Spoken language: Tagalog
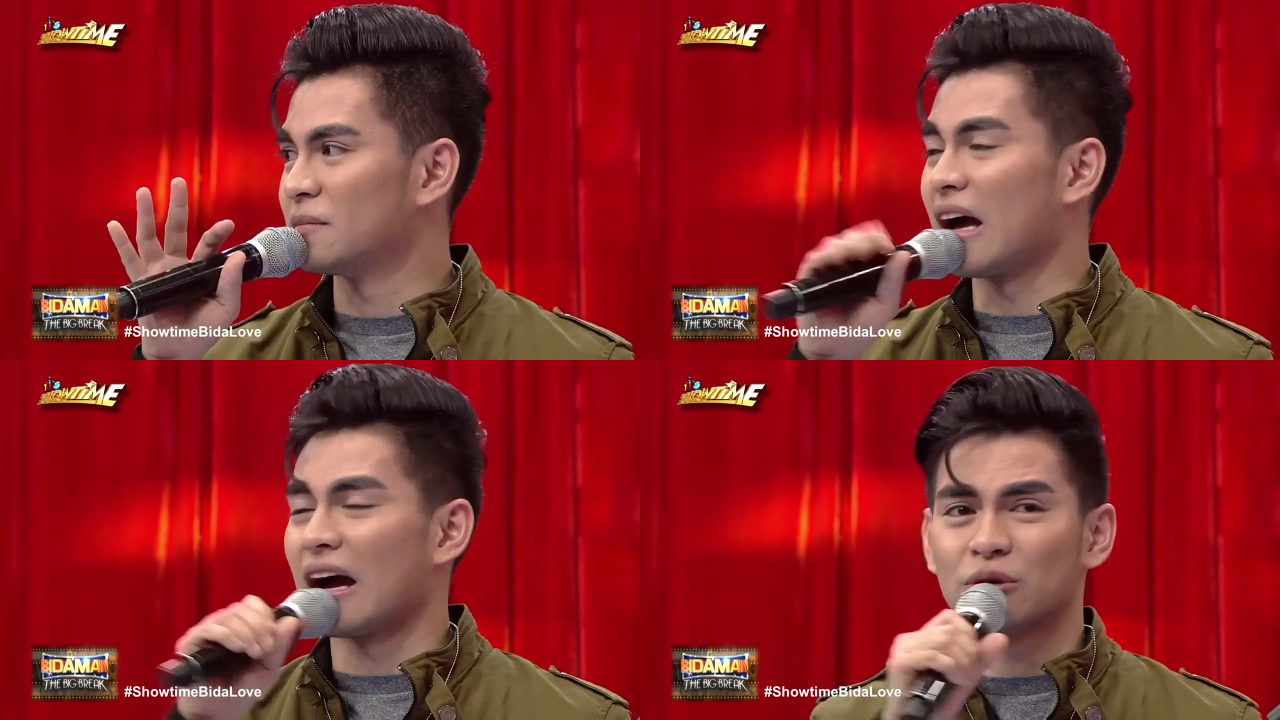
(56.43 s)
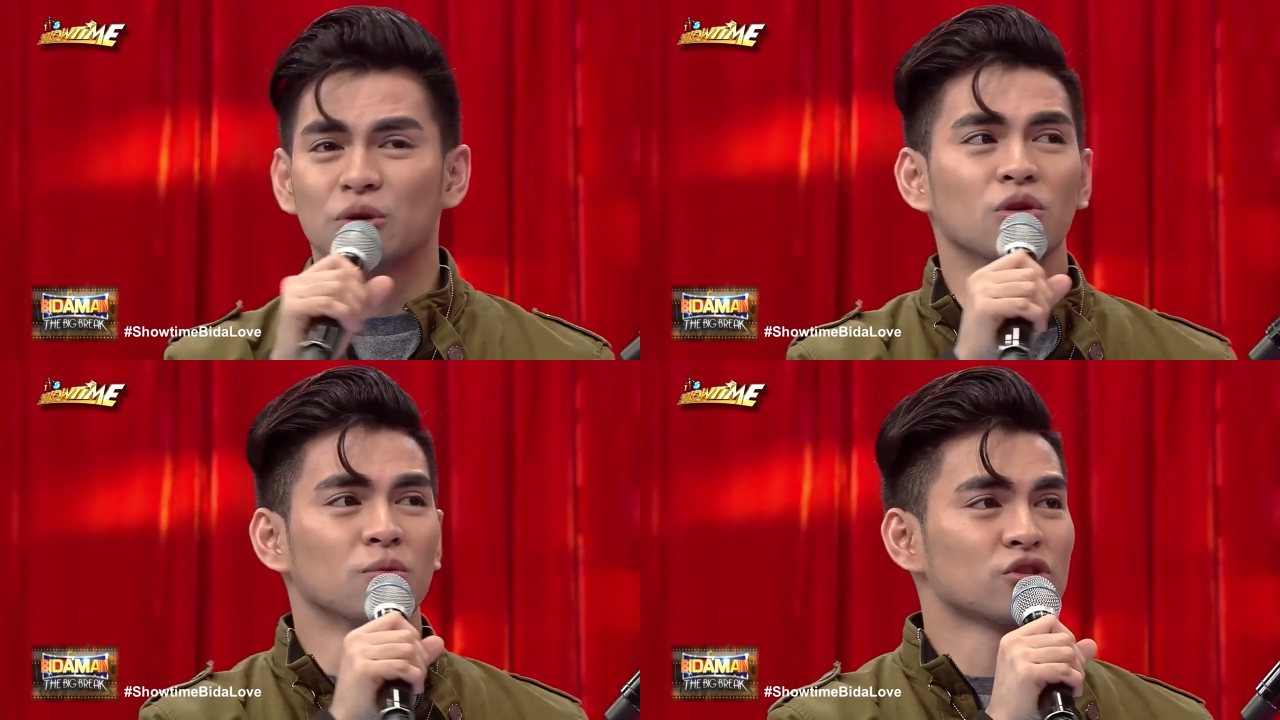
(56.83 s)

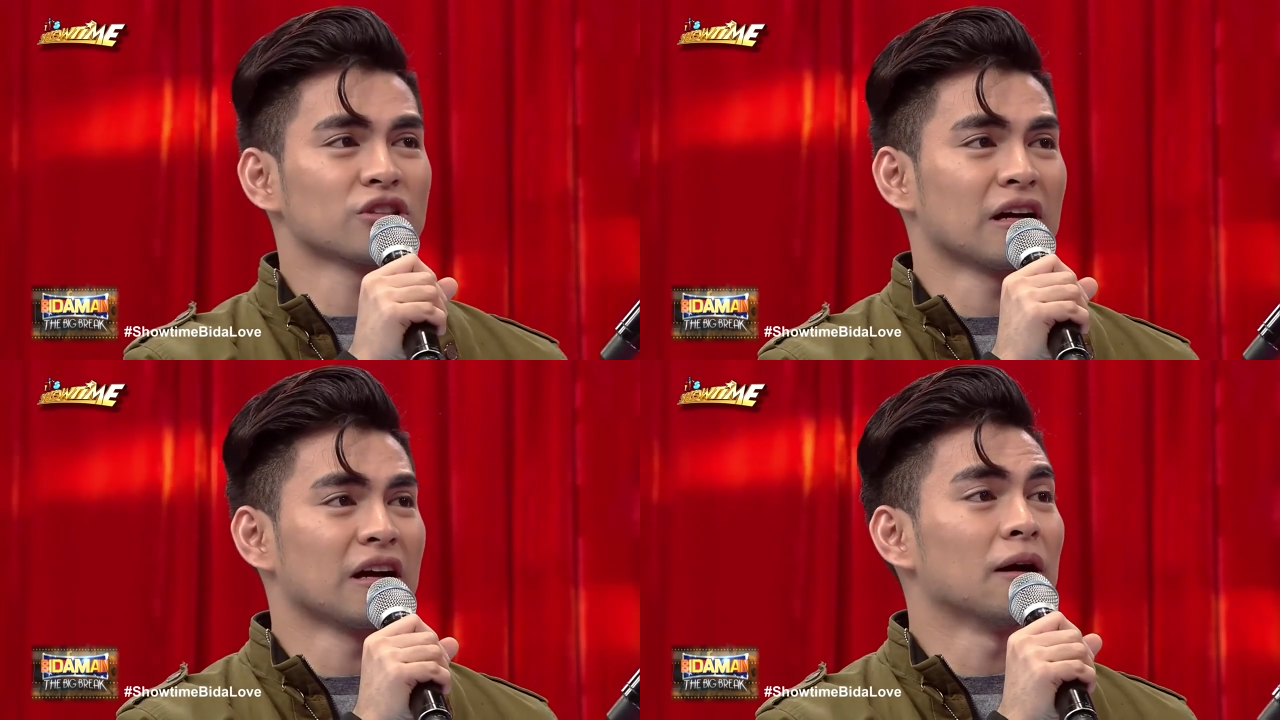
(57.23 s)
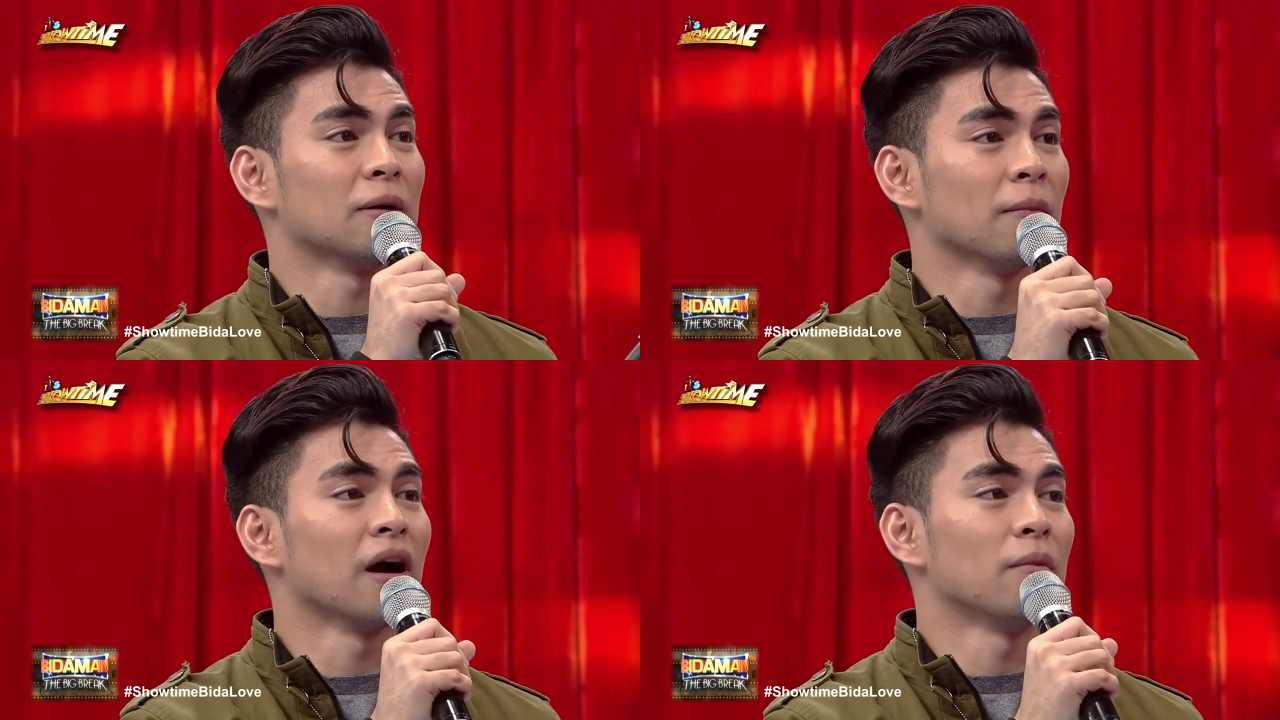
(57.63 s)
nakakatulong po
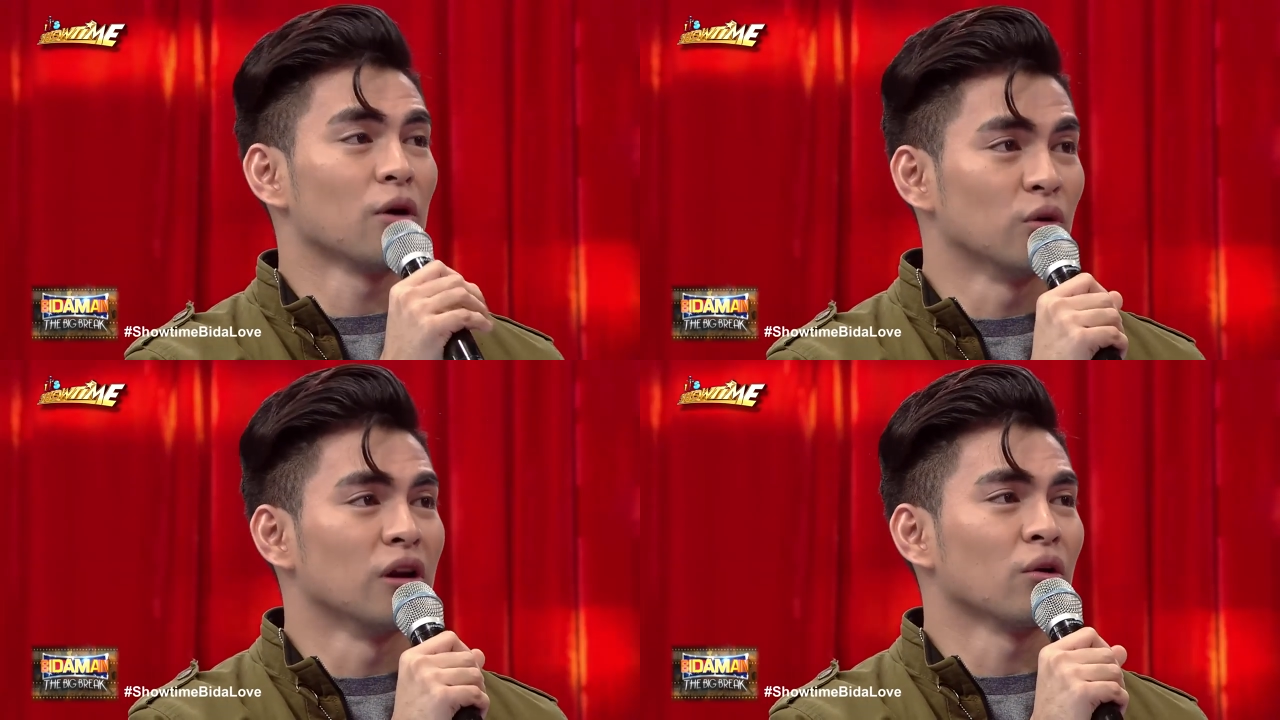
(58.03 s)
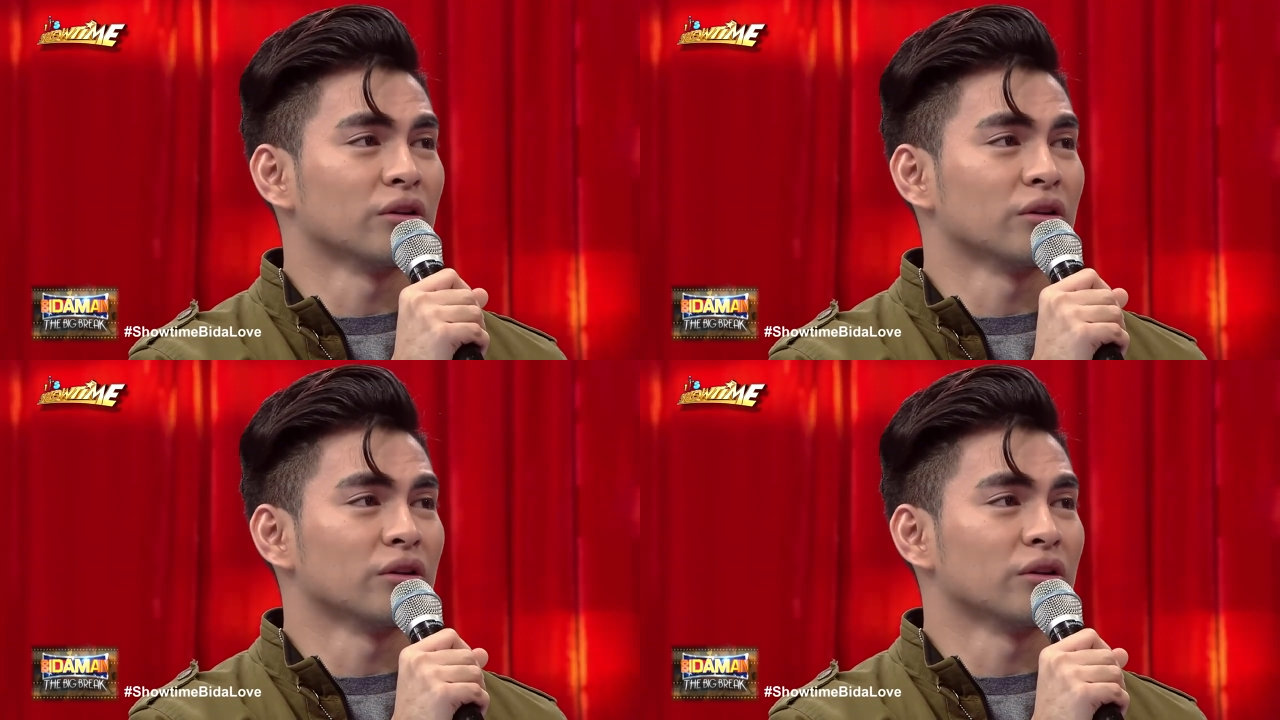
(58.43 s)
sa mga magulang ko